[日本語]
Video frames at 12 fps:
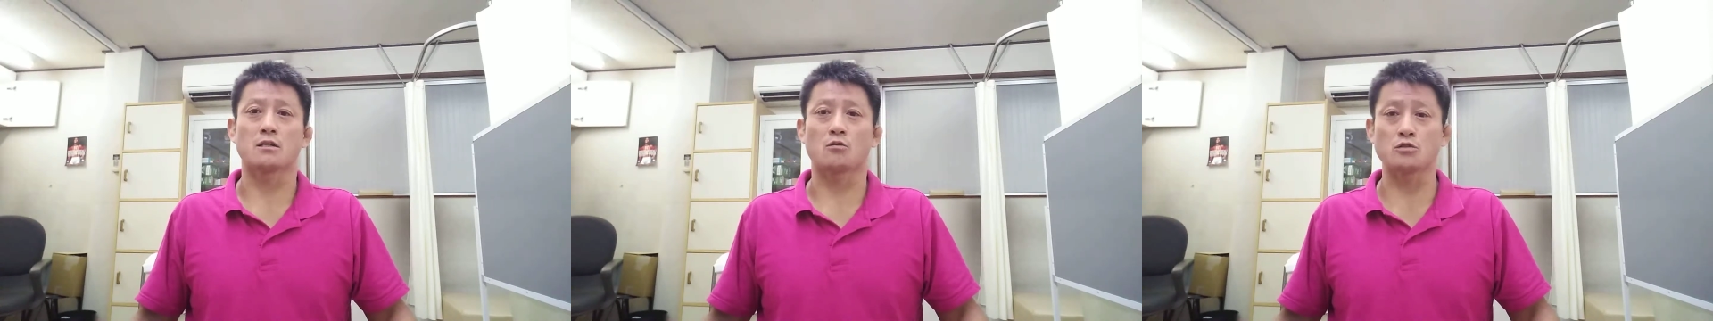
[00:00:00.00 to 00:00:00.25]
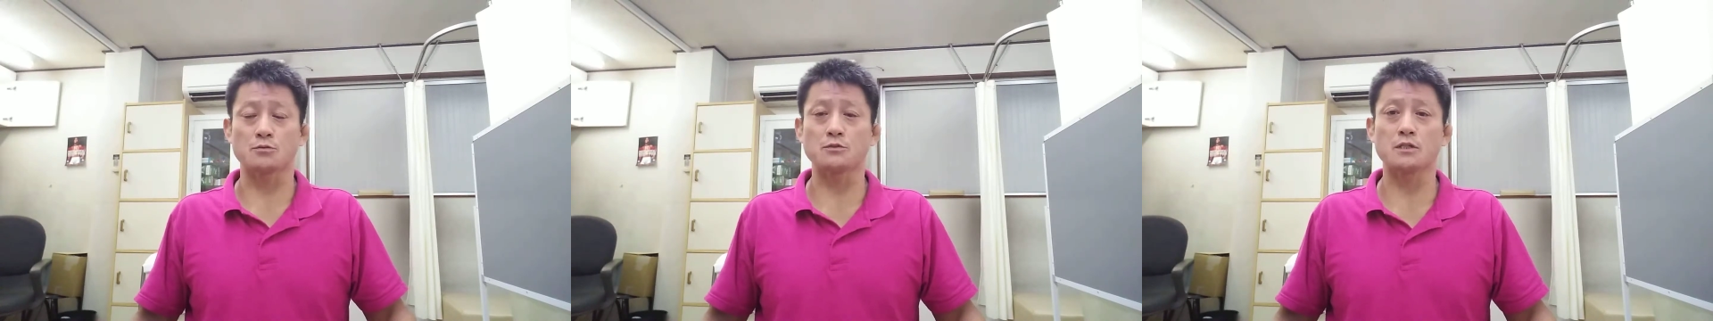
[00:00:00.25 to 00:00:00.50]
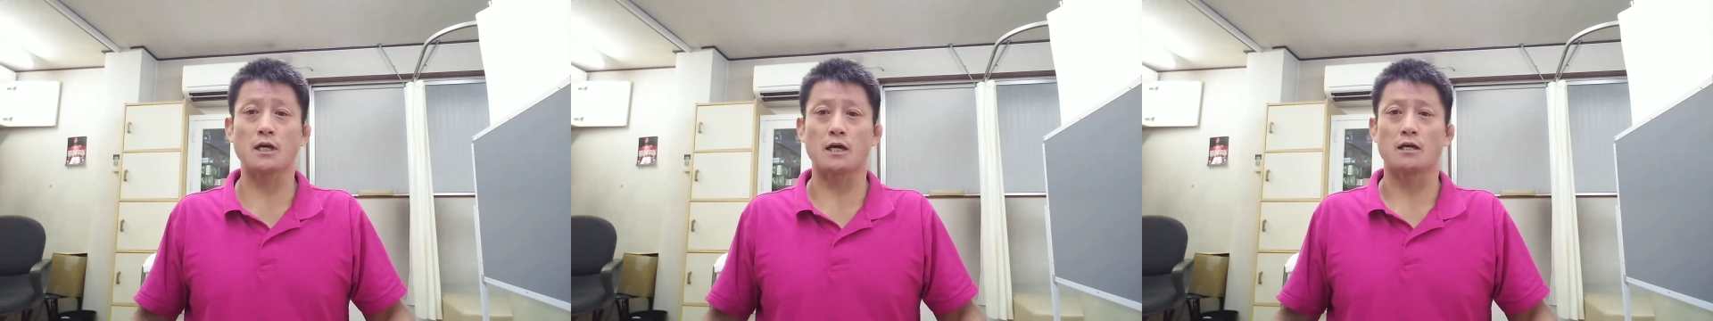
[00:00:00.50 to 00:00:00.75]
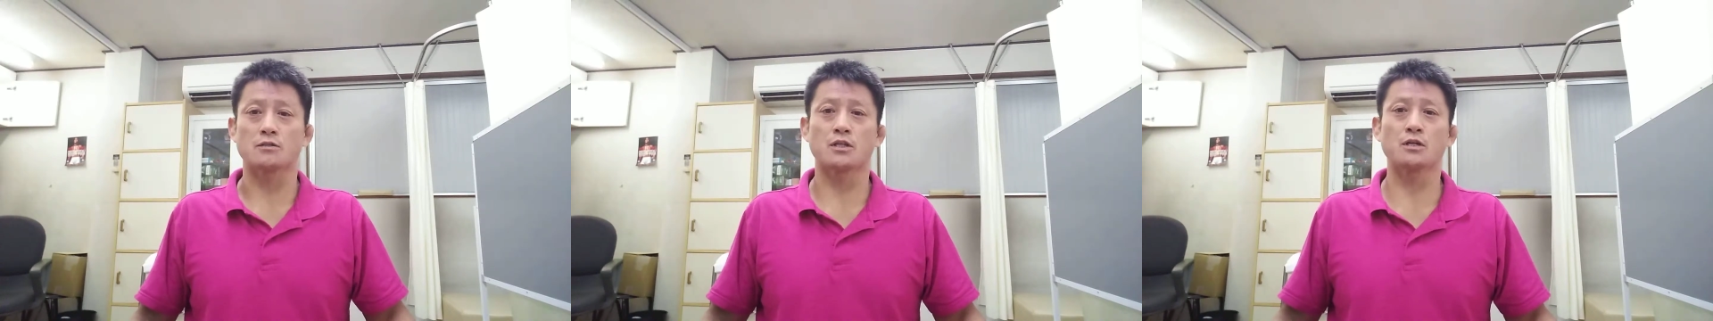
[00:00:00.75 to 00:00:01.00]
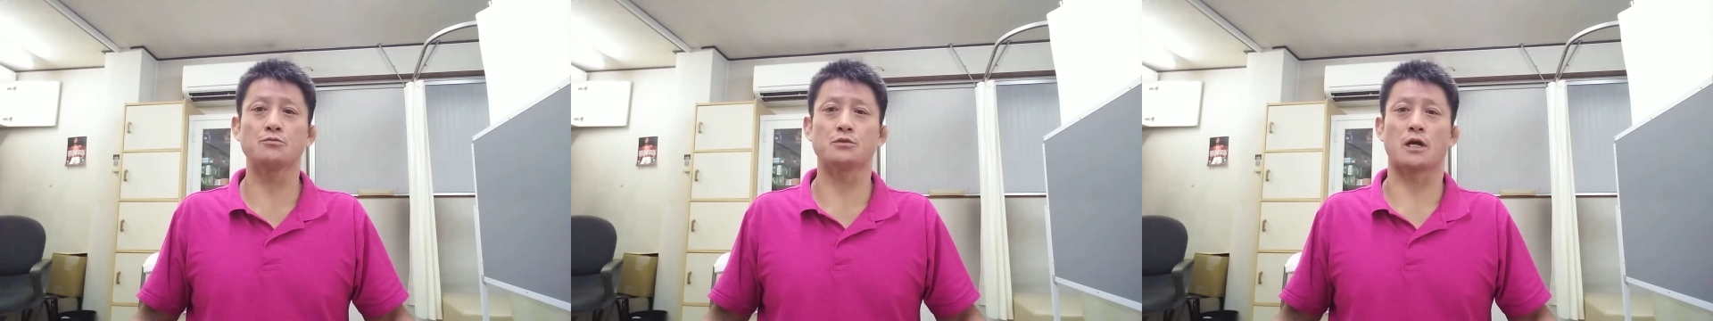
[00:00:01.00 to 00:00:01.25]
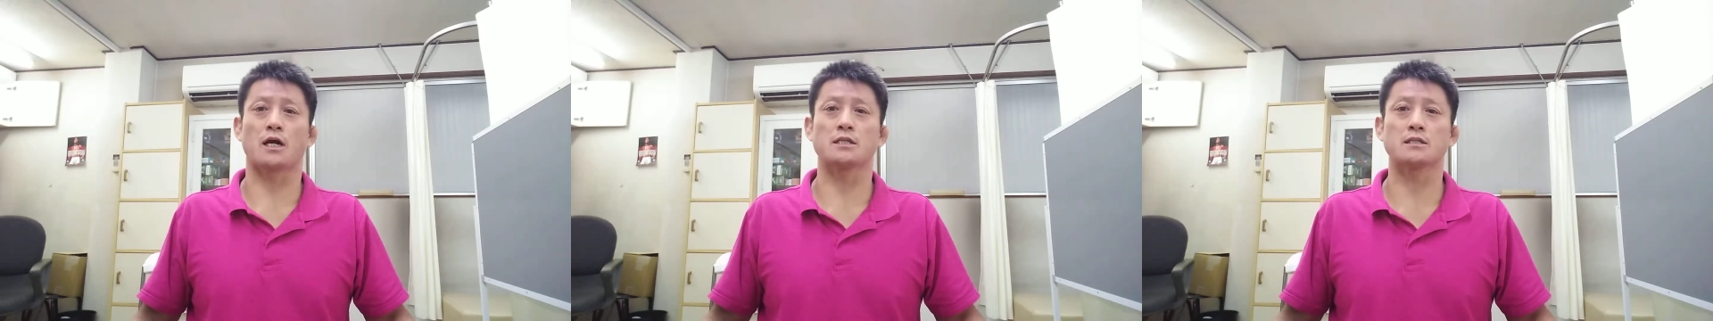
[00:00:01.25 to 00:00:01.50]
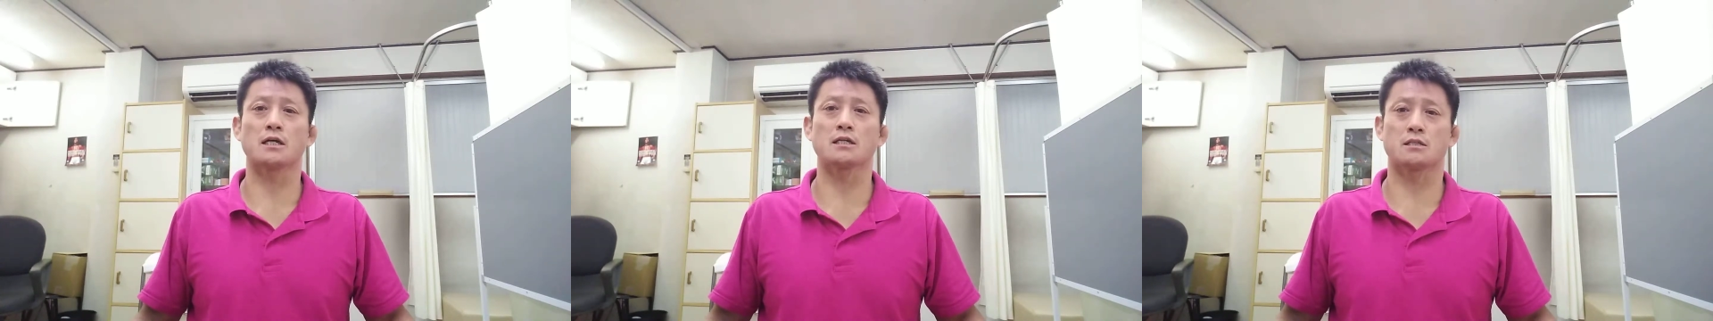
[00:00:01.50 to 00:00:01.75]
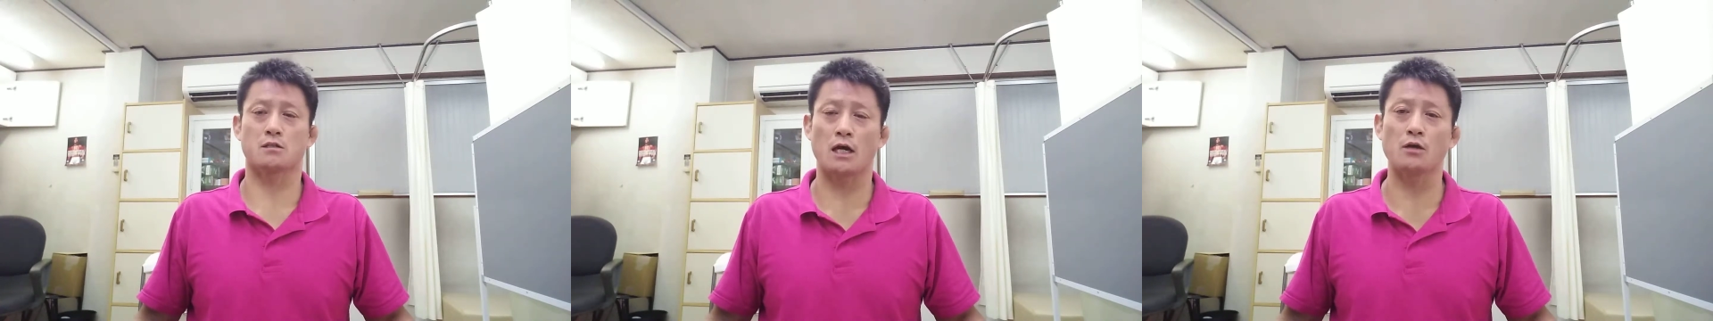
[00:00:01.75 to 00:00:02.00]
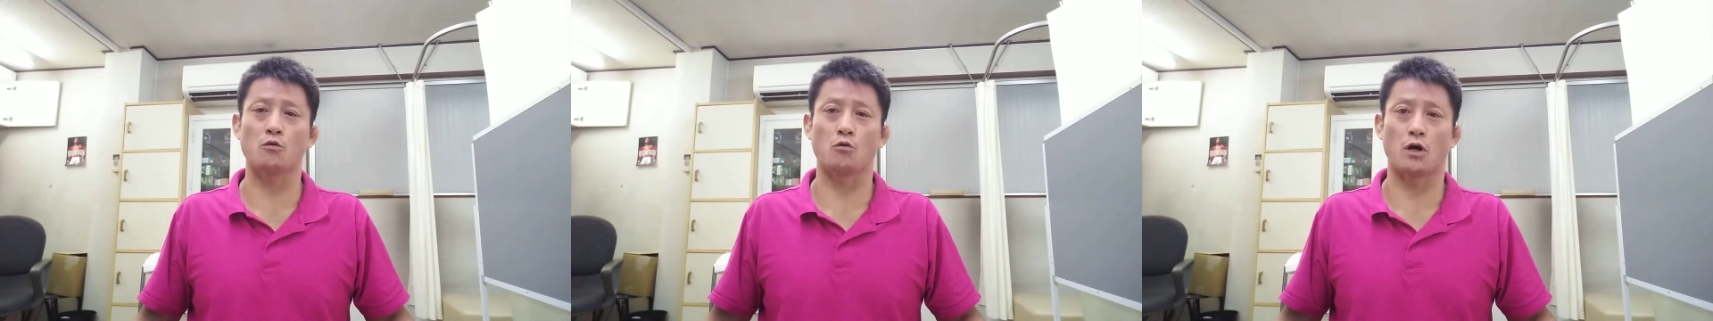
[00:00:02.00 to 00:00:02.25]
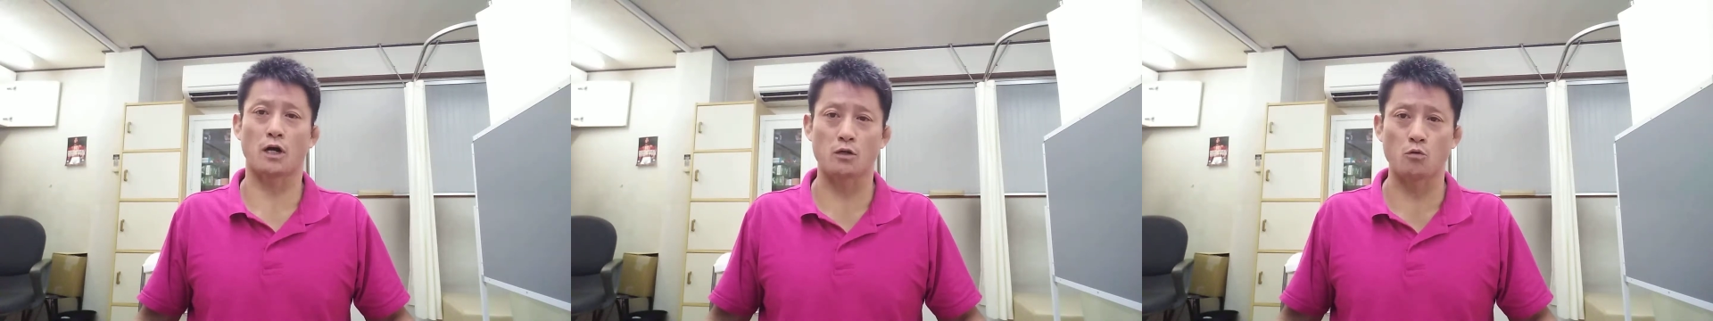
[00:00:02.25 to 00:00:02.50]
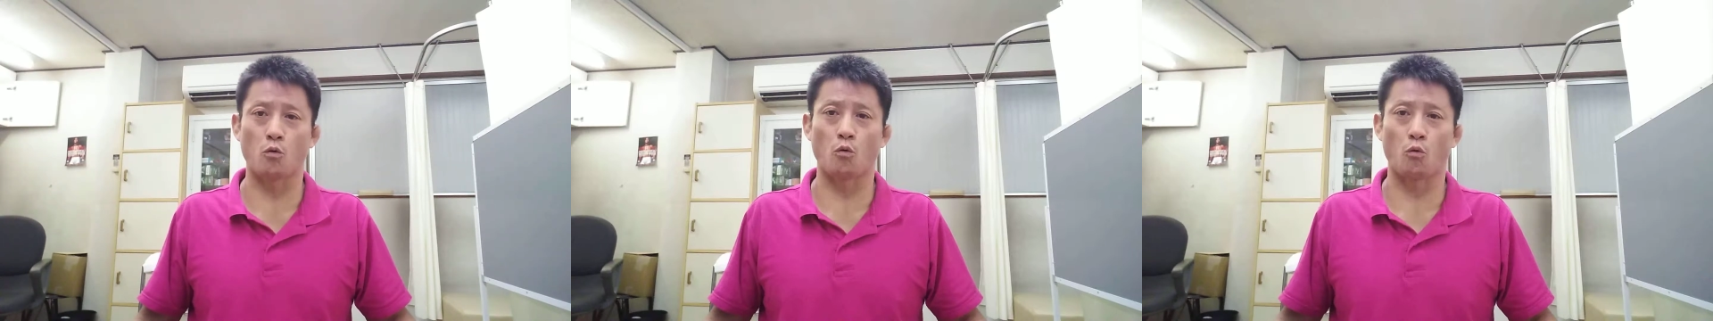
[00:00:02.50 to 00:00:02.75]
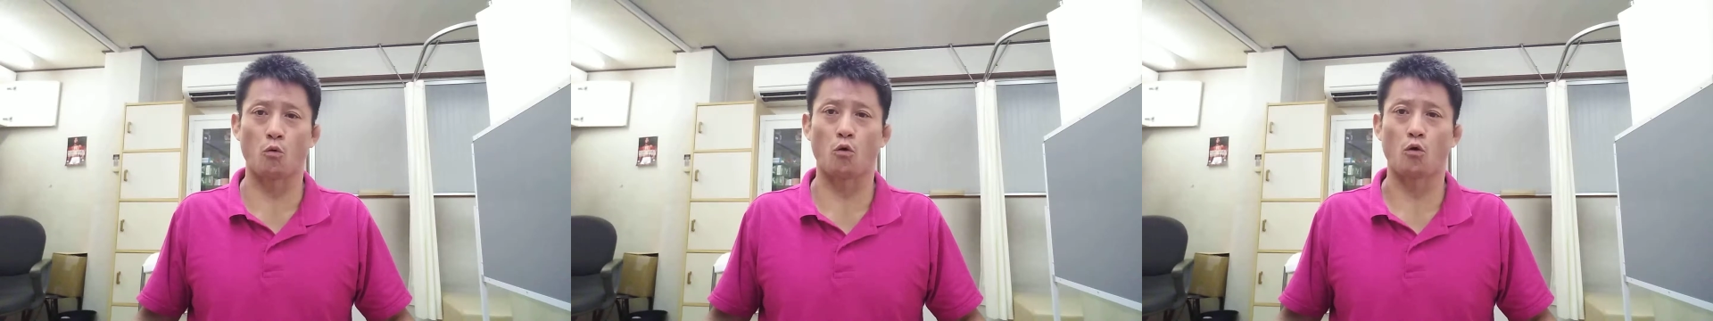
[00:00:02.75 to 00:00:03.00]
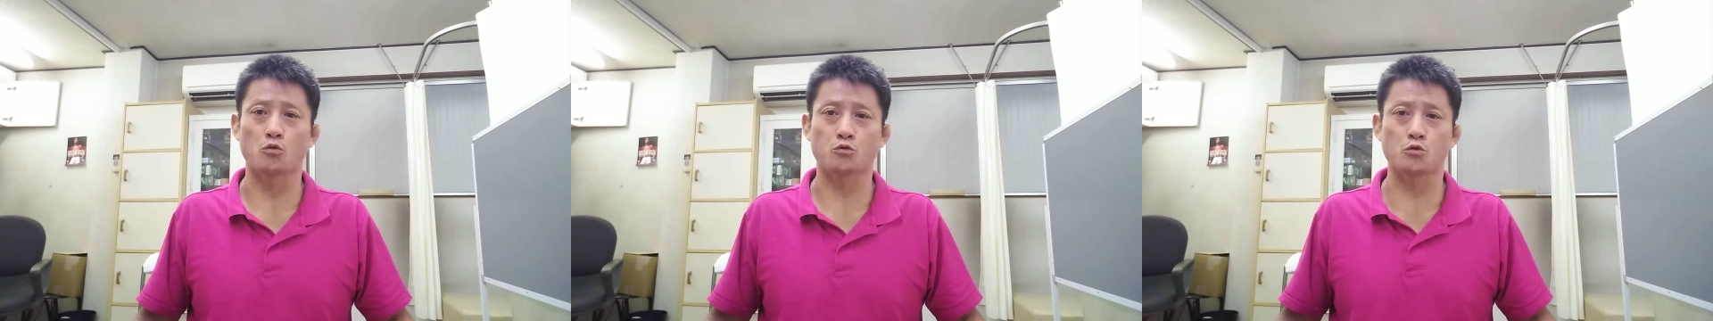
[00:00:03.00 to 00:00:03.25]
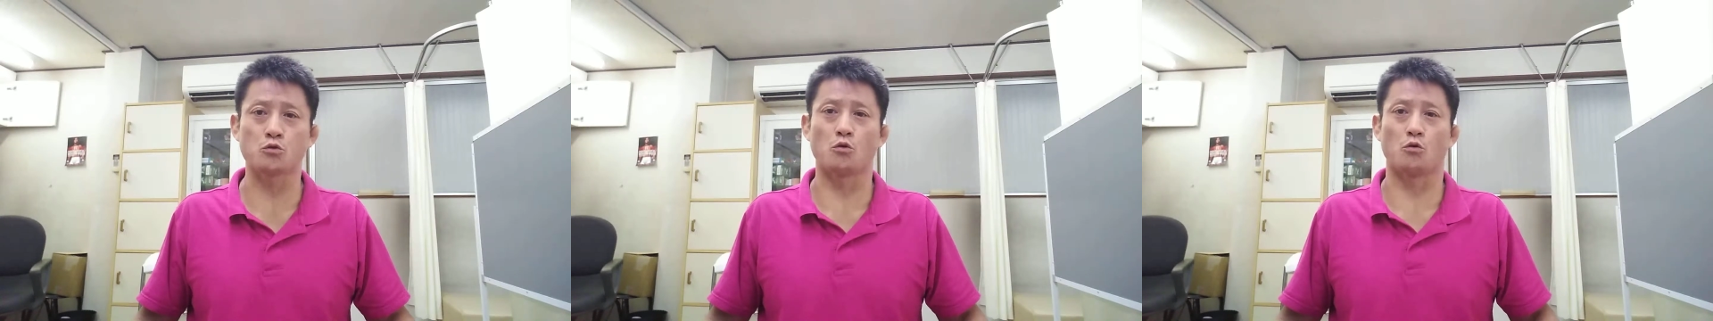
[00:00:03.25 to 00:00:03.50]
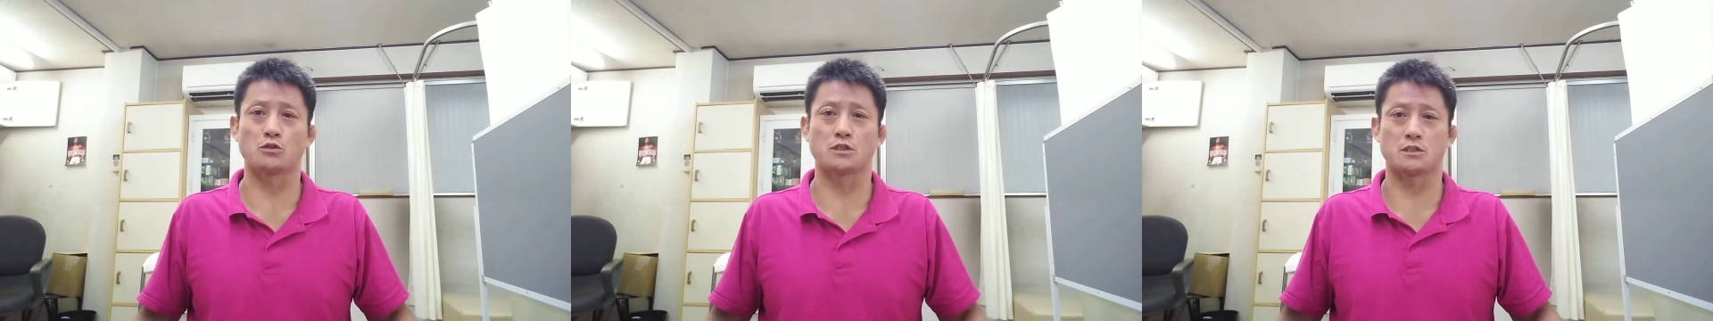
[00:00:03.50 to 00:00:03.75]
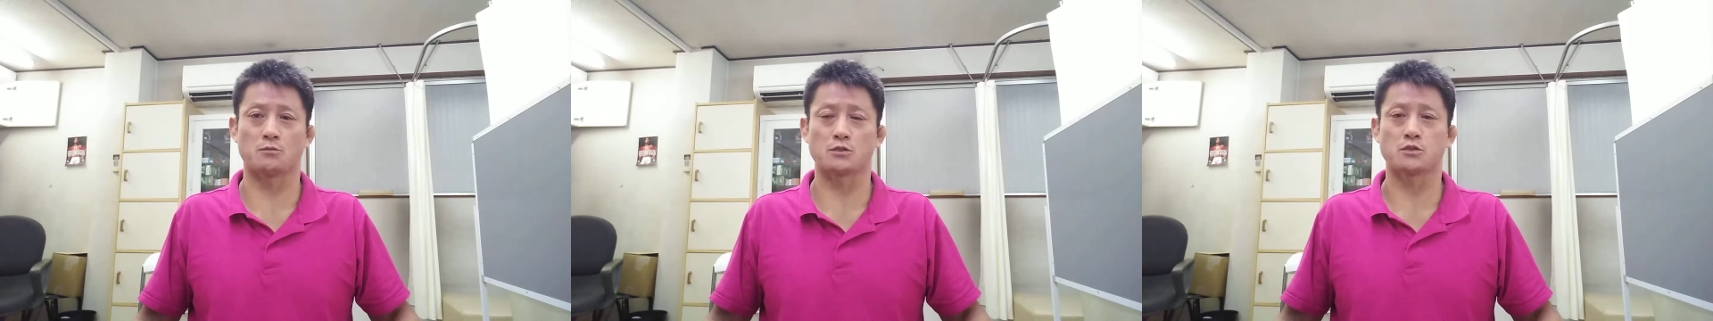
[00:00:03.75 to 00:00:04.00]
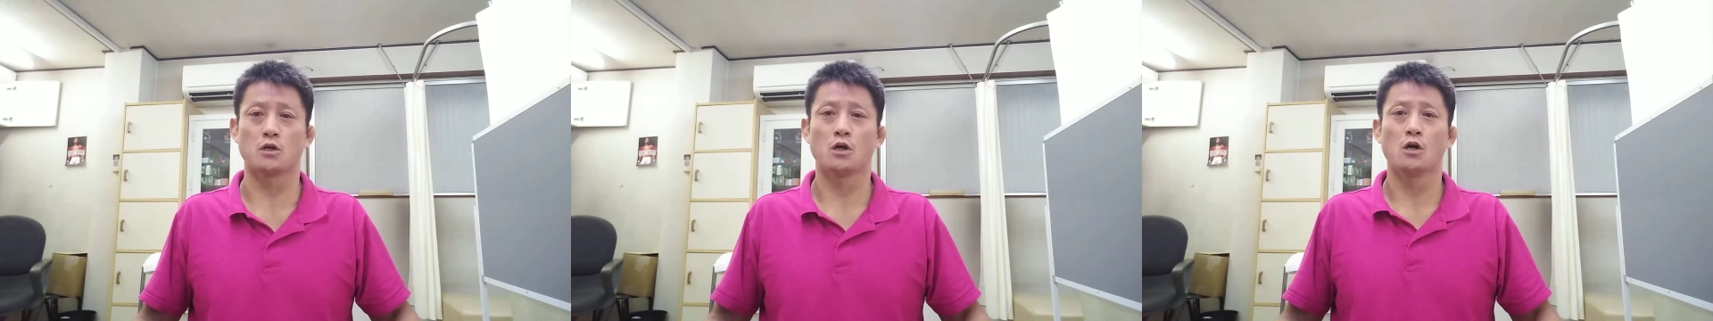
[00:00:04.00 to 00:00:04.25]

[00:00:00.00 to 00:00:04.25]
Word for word: ご自分でセルフで簡単に体温を上げる方法というのをお教えします。